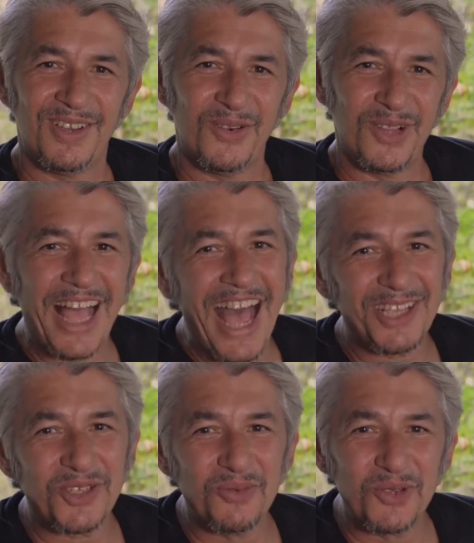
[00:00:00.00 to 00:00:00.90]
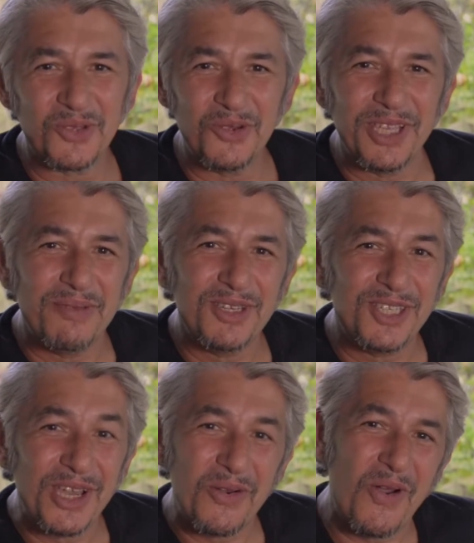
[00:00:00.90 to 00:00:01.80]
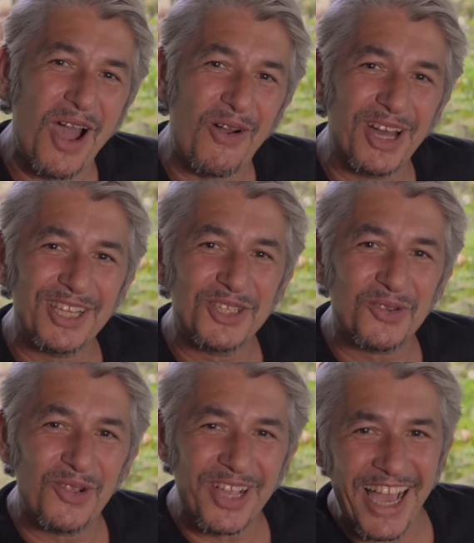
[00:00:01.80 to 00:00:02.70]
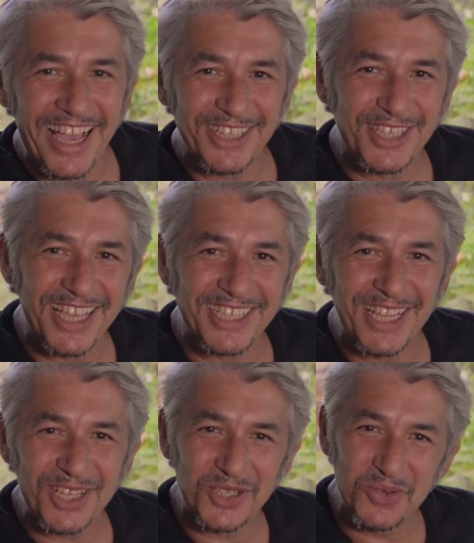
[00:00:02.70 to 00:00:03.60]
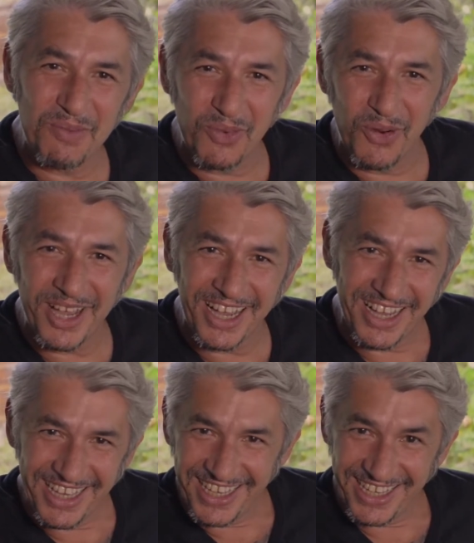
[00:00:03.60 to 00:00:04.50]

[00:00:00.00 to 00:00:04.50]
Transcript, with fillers: Olá, sou Milton Lima e chegou a hora de colocar cachaça na sua boca.